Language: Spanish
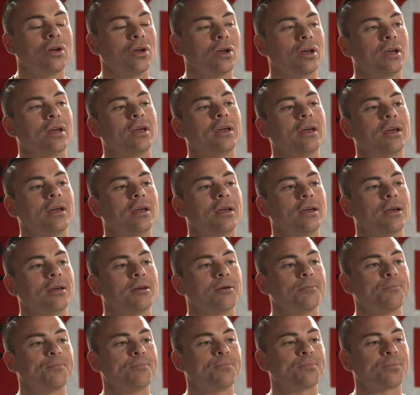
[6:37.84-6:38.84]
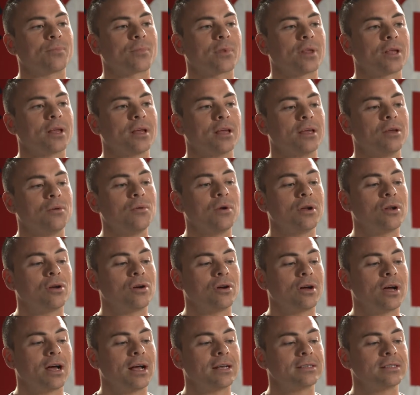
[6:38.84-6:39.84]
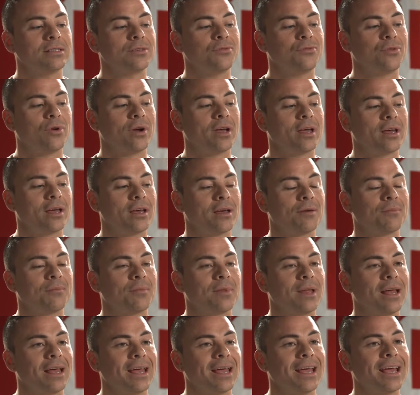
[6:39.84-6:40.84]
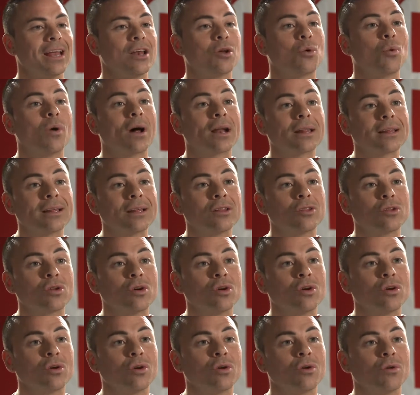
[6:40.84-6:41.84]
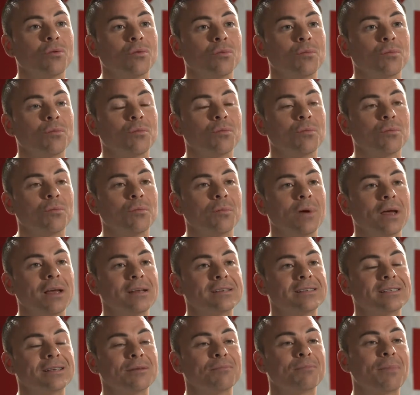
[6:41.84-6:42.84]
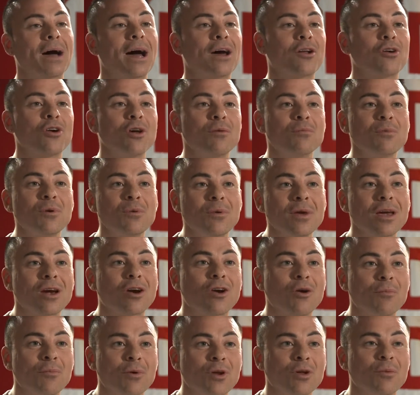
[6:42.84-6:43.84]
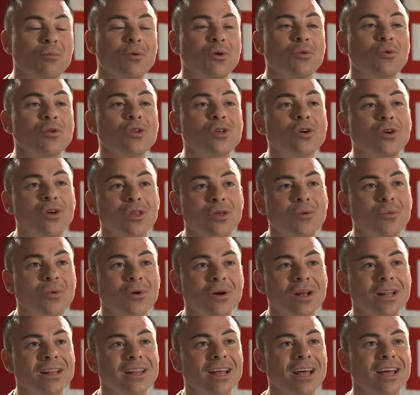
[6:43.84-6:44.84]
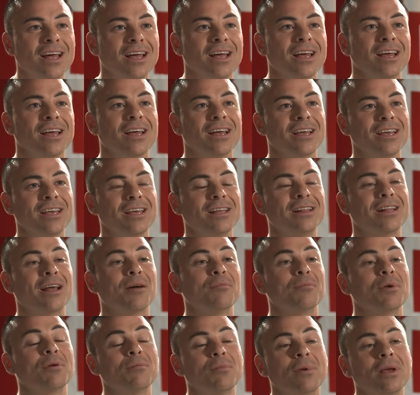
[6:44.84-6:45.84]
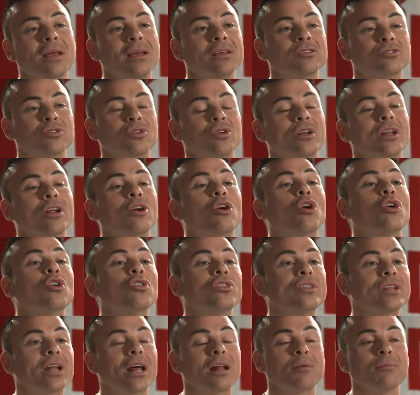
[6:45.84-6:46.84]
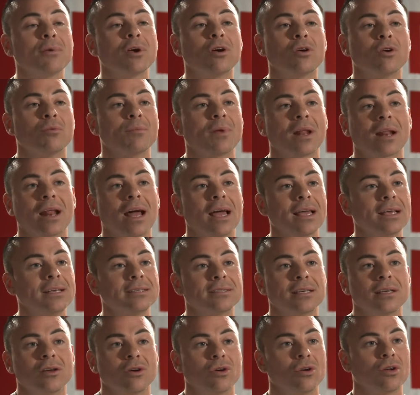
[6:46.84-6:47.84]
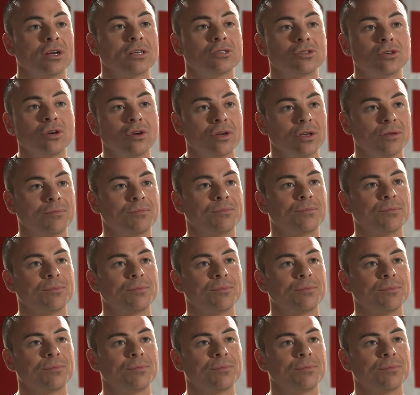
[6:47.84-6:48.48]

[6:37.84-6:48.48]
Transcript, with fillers: Em, y bueno, así fue que el cuarteto me separó de mi viejo, pero me unió de vuelta y también me hizo reencontrarme con mis raíces y con lo que soy.